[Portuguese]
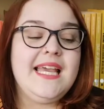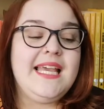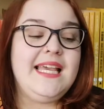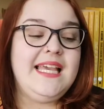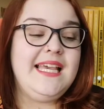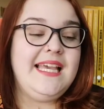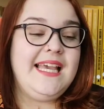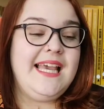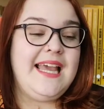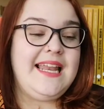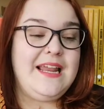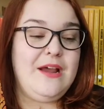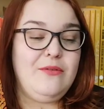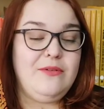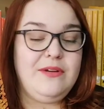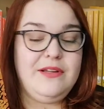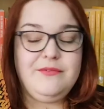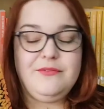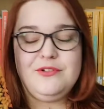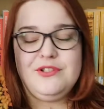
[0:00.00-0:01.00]
E ele é um
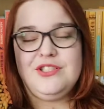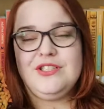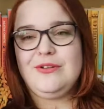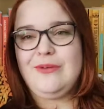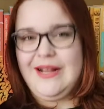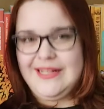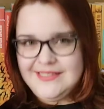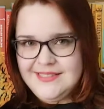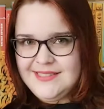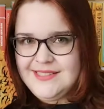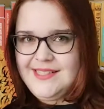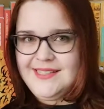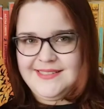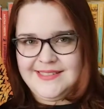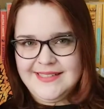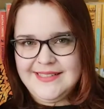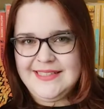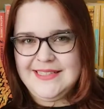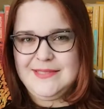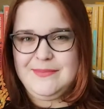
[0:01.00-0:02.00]
livro de quase
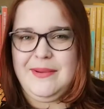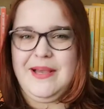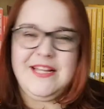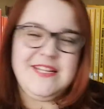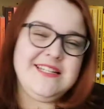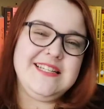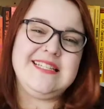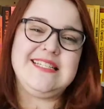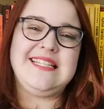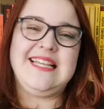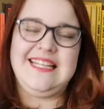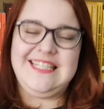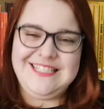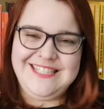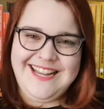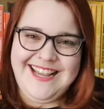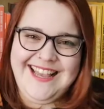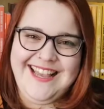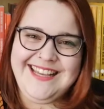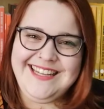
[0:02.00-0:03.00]
600 páginas, ele
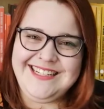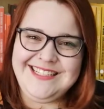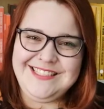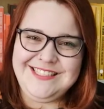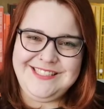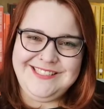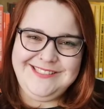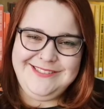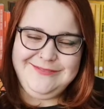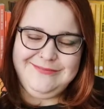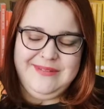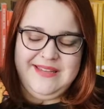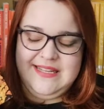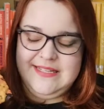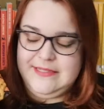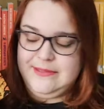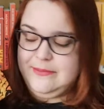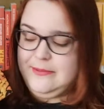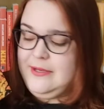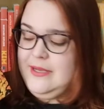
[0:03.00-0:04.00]
já é grandinho
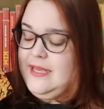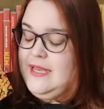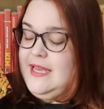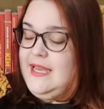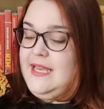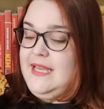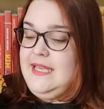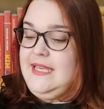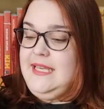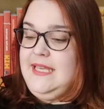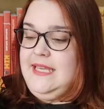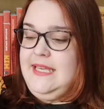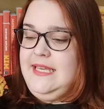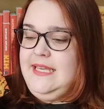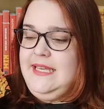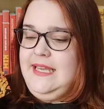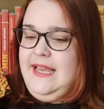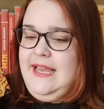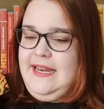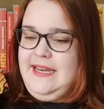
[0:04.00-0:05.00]
mesmo,
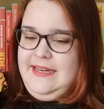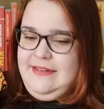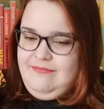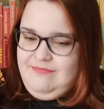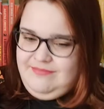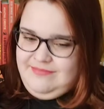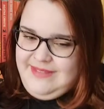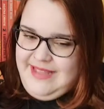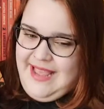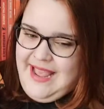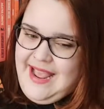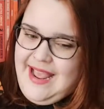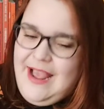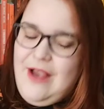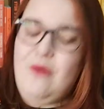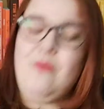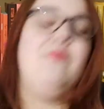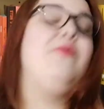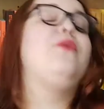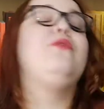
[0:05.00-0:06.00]
e ele
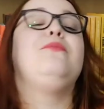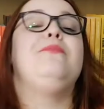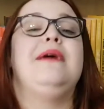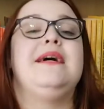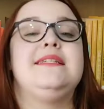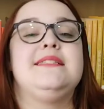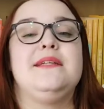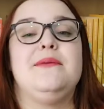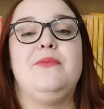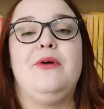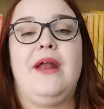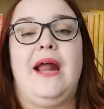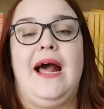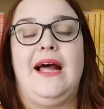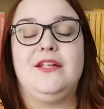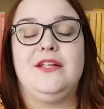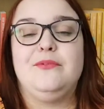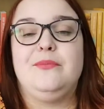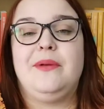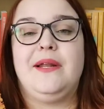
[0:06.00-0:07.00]
é um pouco mais
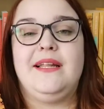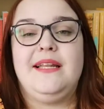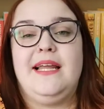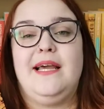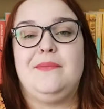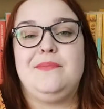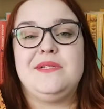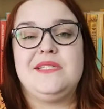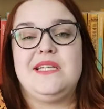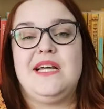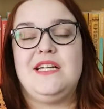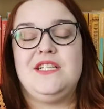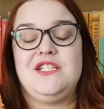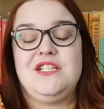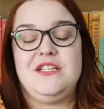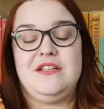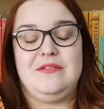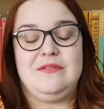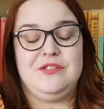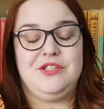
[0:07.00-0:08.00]
demorado para ler, apesar
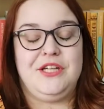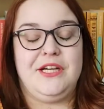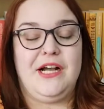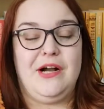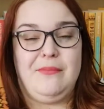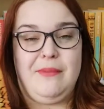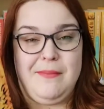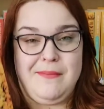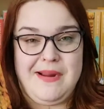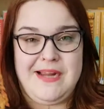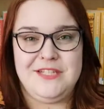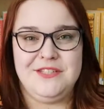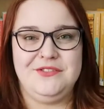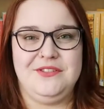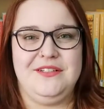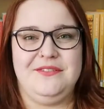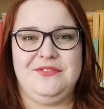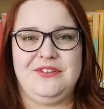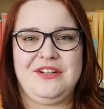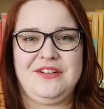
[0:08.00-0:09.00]
de chegar uma parte do
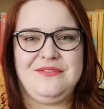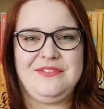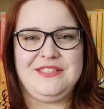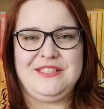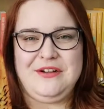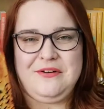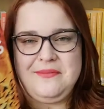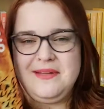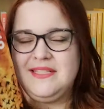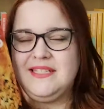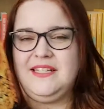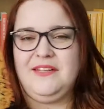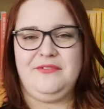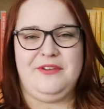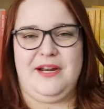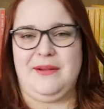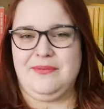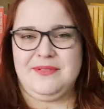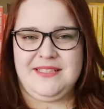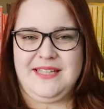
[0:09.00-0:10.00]
livro que você começa a
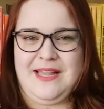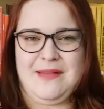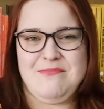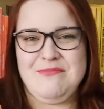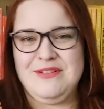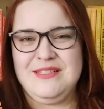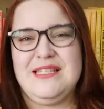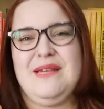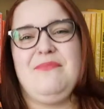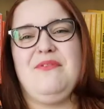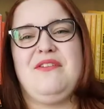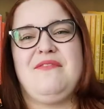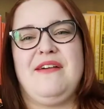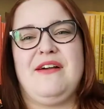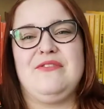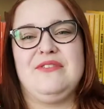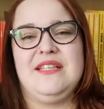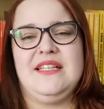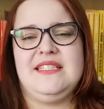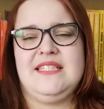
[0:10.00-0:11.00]
devorar porque você quer muito saber o que vai
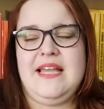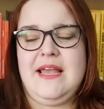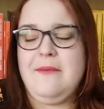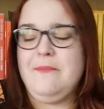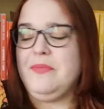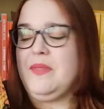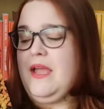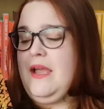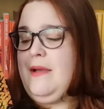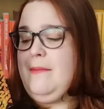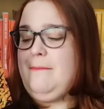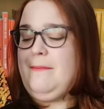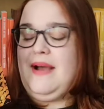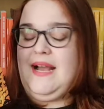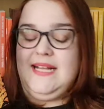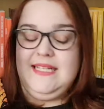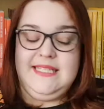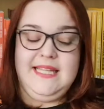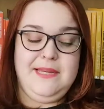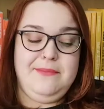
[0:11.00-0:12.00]
acontecer
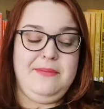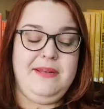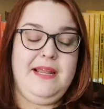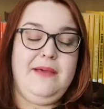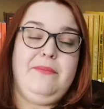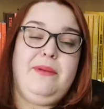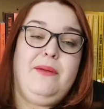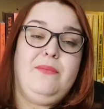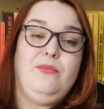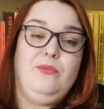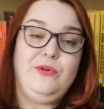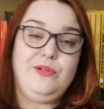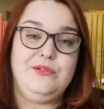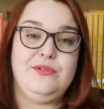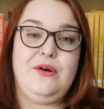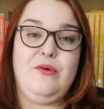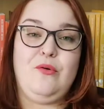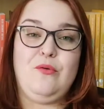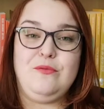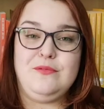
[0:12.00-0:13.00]
mas ele me lembra
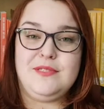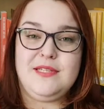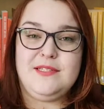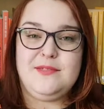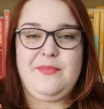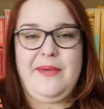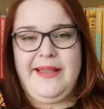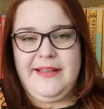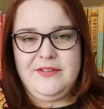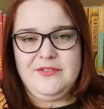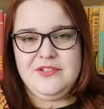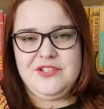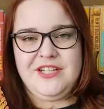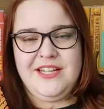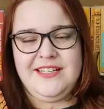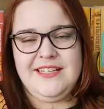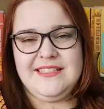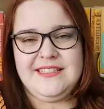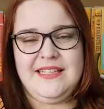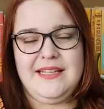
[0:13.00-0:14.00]
muito alguns aspectos de A
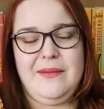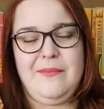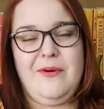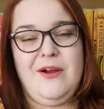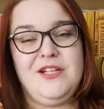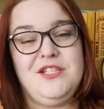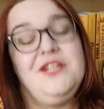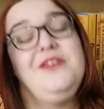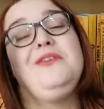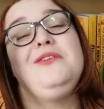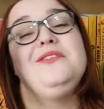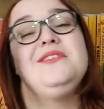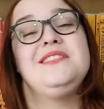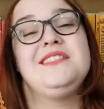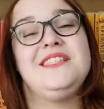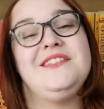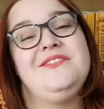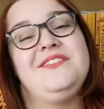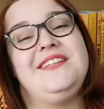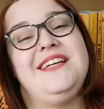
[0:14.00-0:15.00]
Dança da Morte,
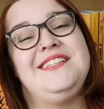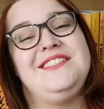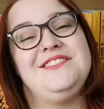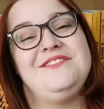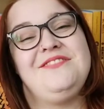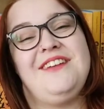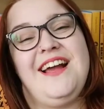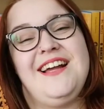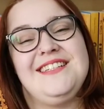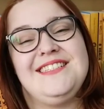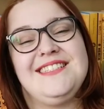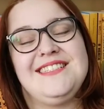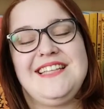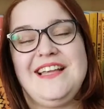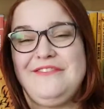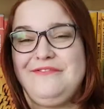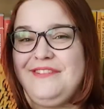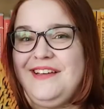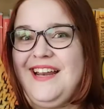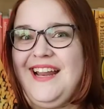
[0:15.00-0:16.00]
inclusive tem diversas
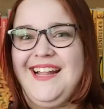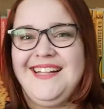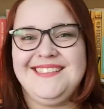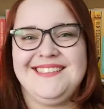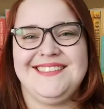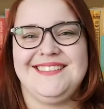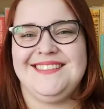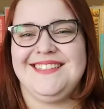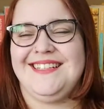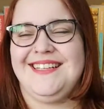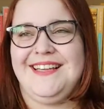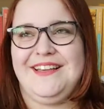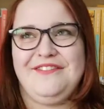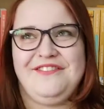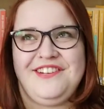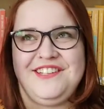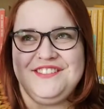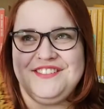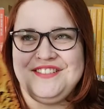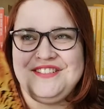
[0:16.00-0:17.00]
referências aqui,
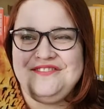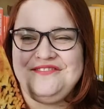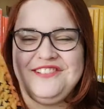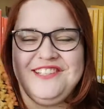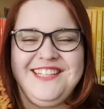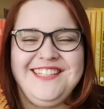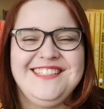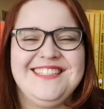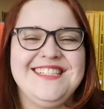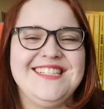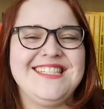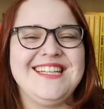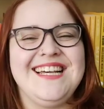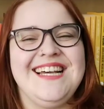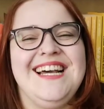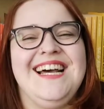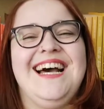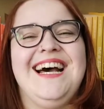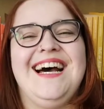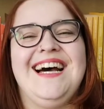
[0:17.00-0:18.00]
referências infinitas
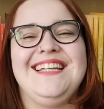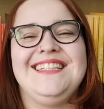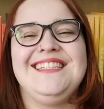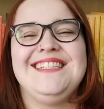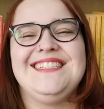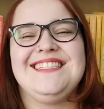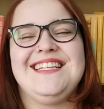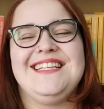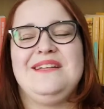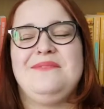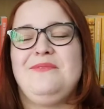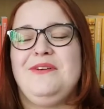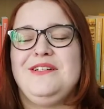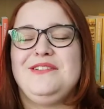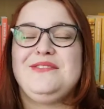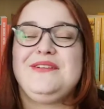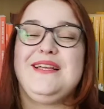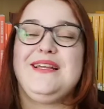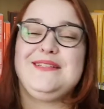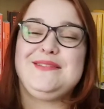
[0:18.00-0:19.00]
à Dança da
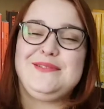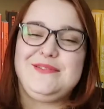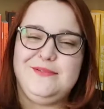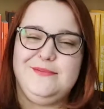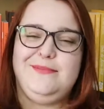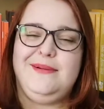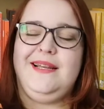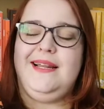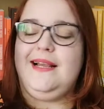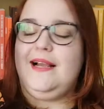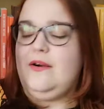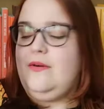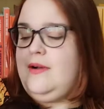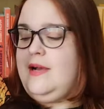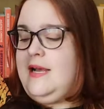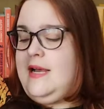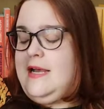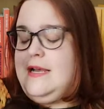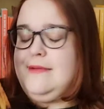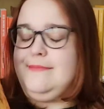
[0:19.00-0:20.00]
Morte, o que é super legal.
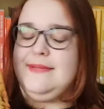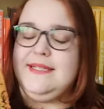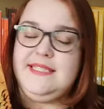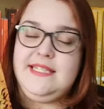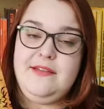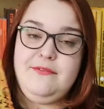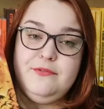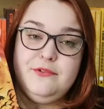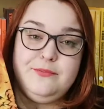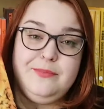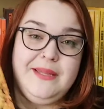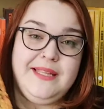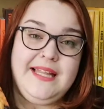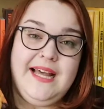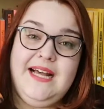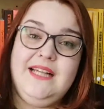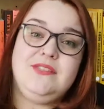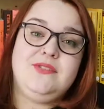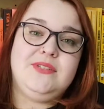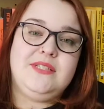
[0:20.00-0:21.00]
Mas teve um
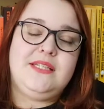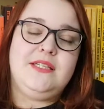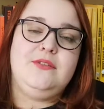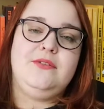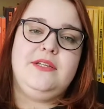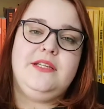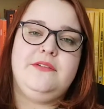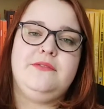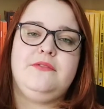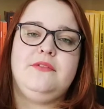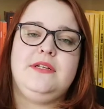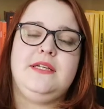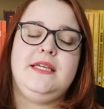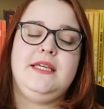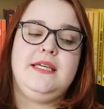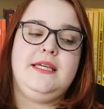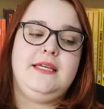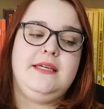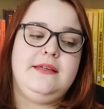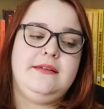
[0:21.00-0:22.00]
pedaço aqui do livro
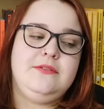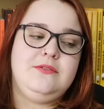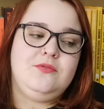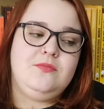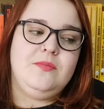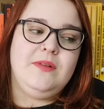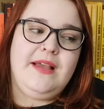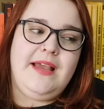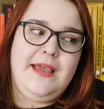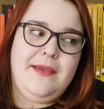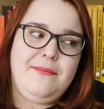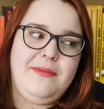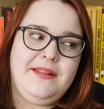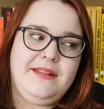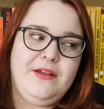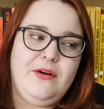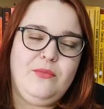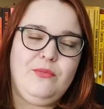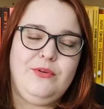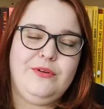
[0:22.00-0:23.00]
que
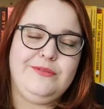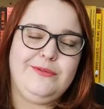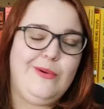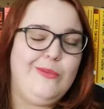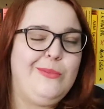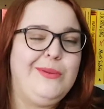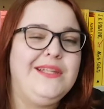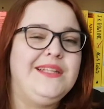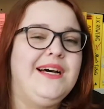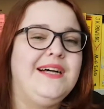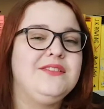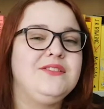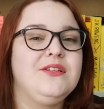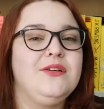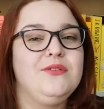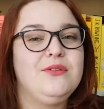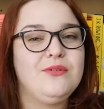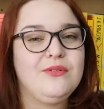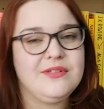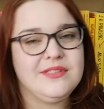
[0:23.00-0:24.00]
remeteu muito a um pedaço que
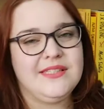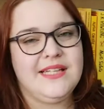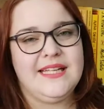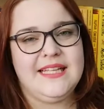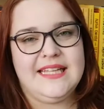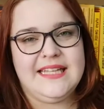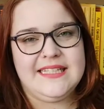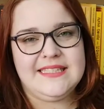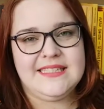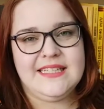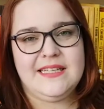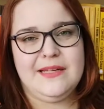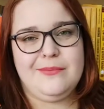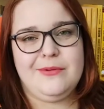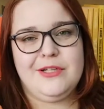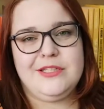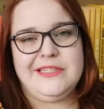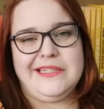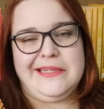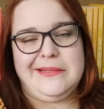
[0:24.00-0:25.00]
eu não gostei da Dança da
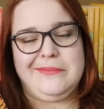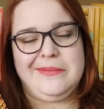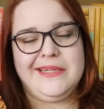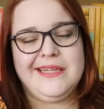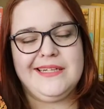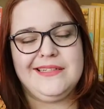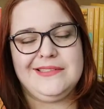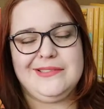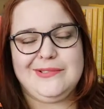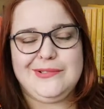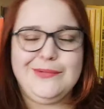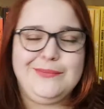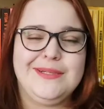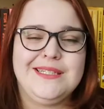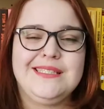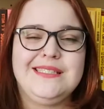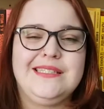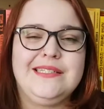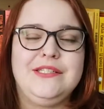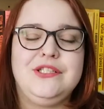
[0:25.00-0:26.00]
Morte, que me cansou
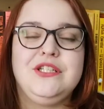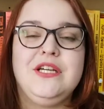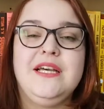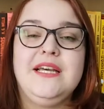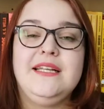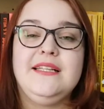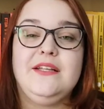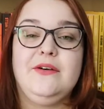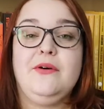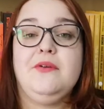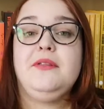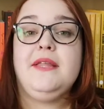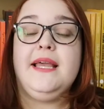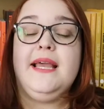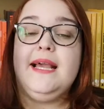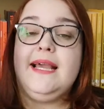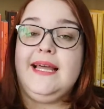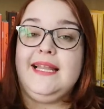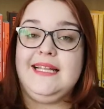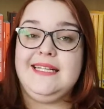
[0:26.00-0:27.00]
bastante. Então eu dei
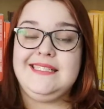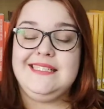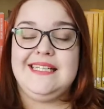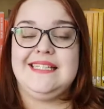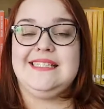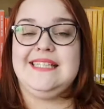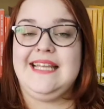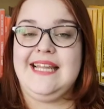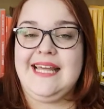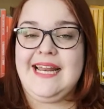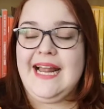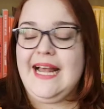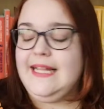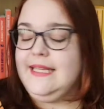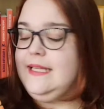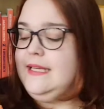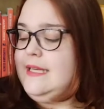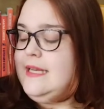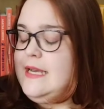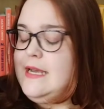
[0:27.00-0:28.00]
aquela
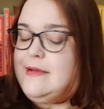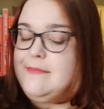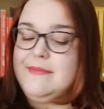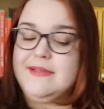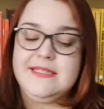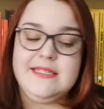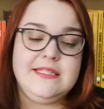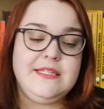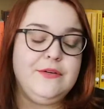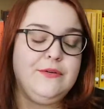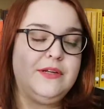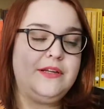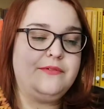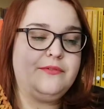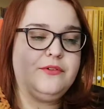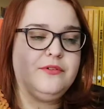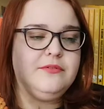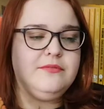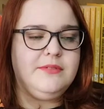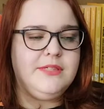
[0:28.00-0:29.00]
desacelerada. Mas assim, o
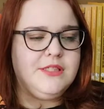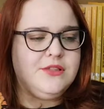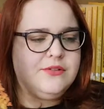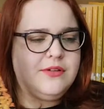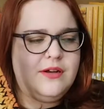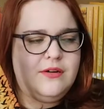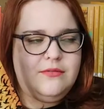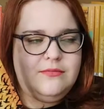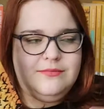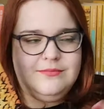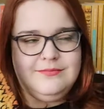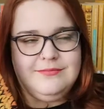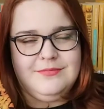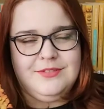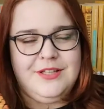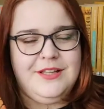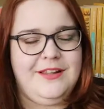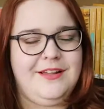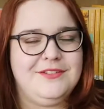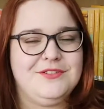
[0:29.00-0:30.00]
livro, isso é um,
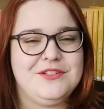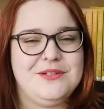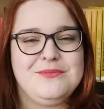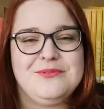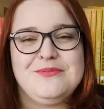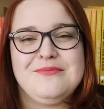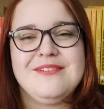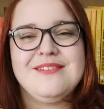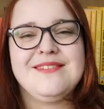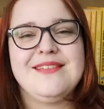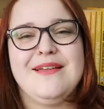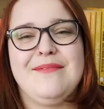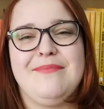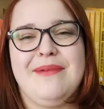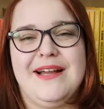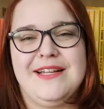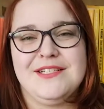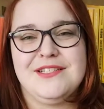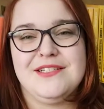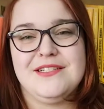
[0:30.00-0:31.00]
sei lá, digamos umas 100
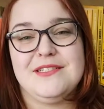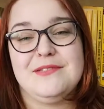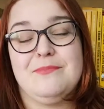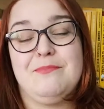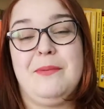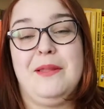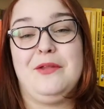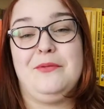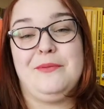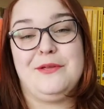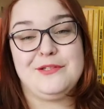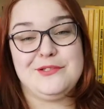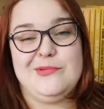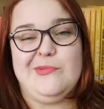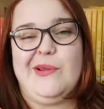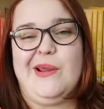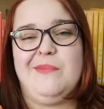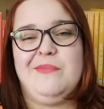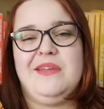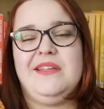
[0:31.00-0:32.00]
páginas, pelo menos
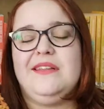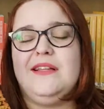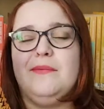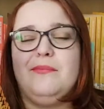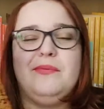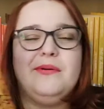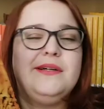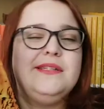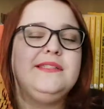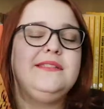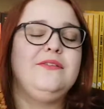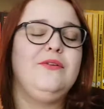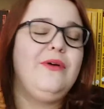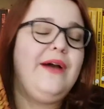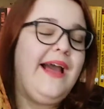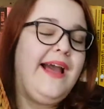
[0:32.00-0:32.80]
para mim. Depois, o